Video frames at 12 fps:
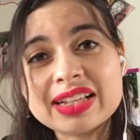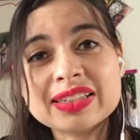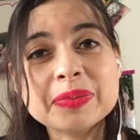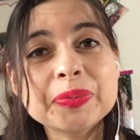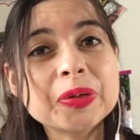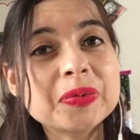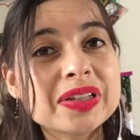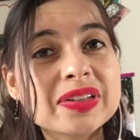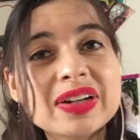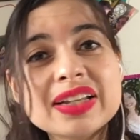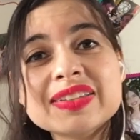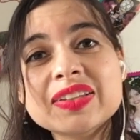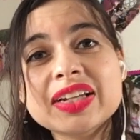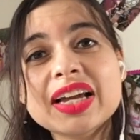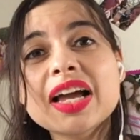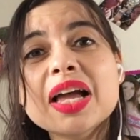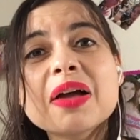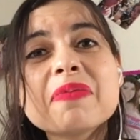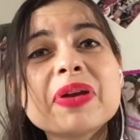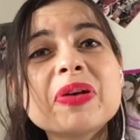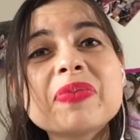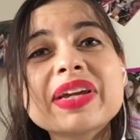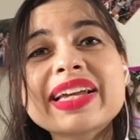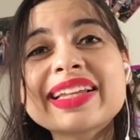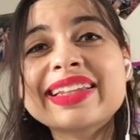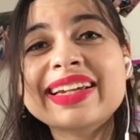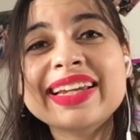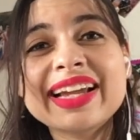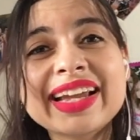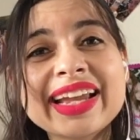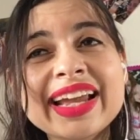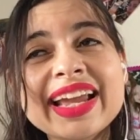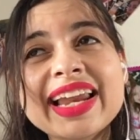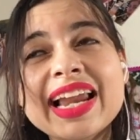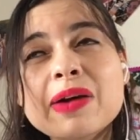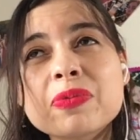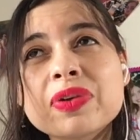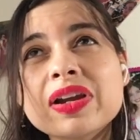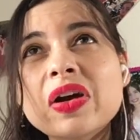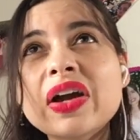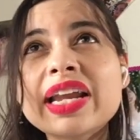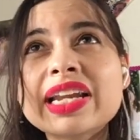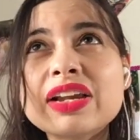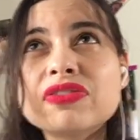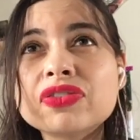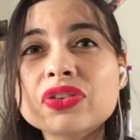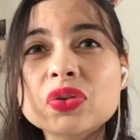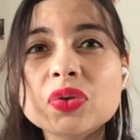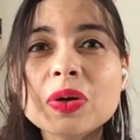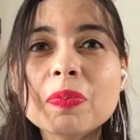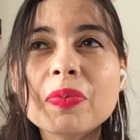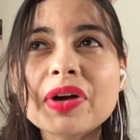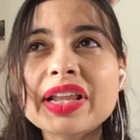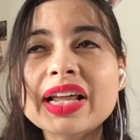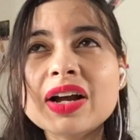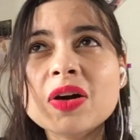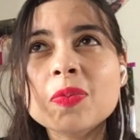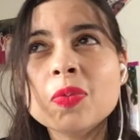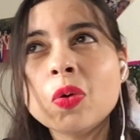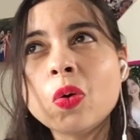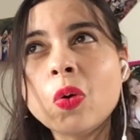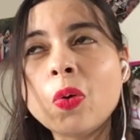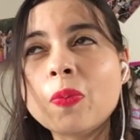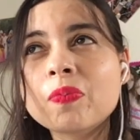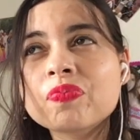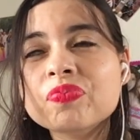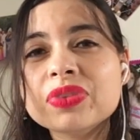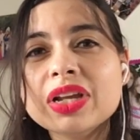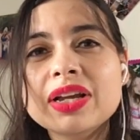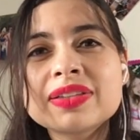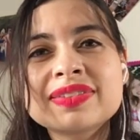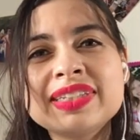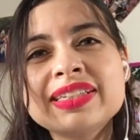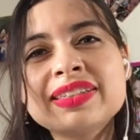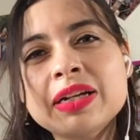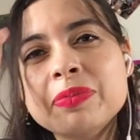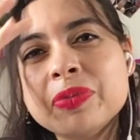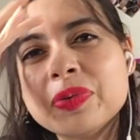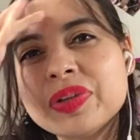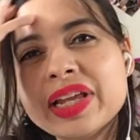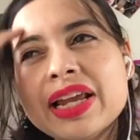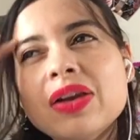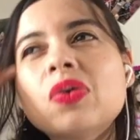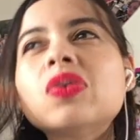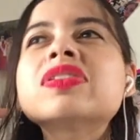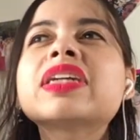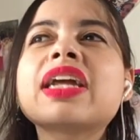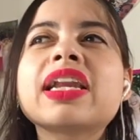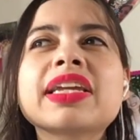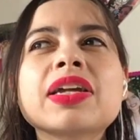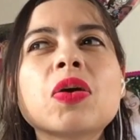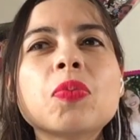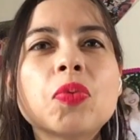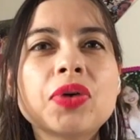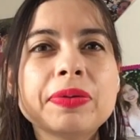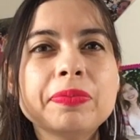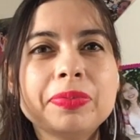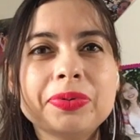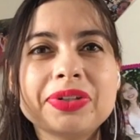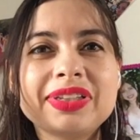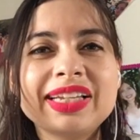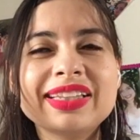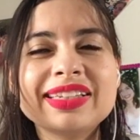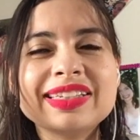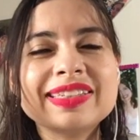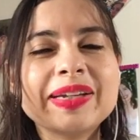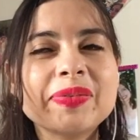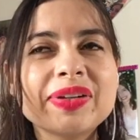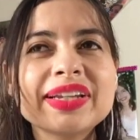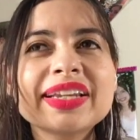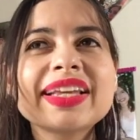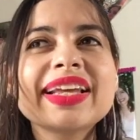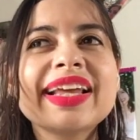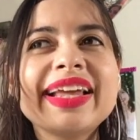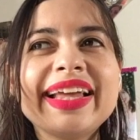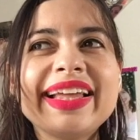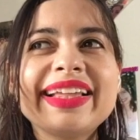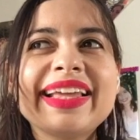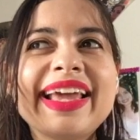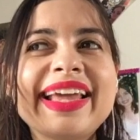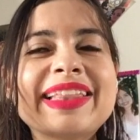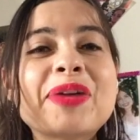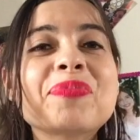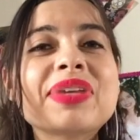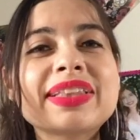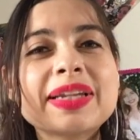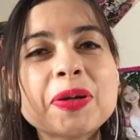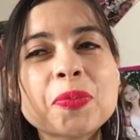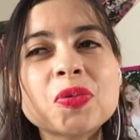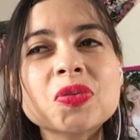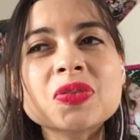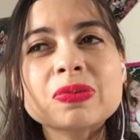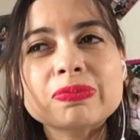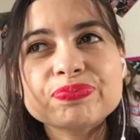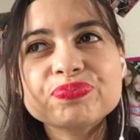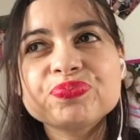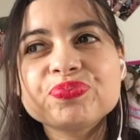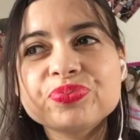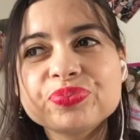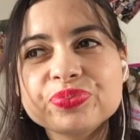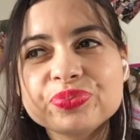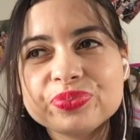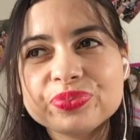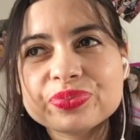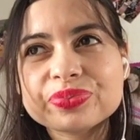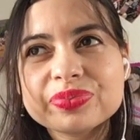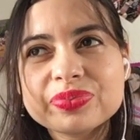desenvolviendo la historia. Pero me encantaría que el abuelo en el futuro pueda como sí ser modelo o ser alguien como importante, ¿saben? Eh, también tenemos mm,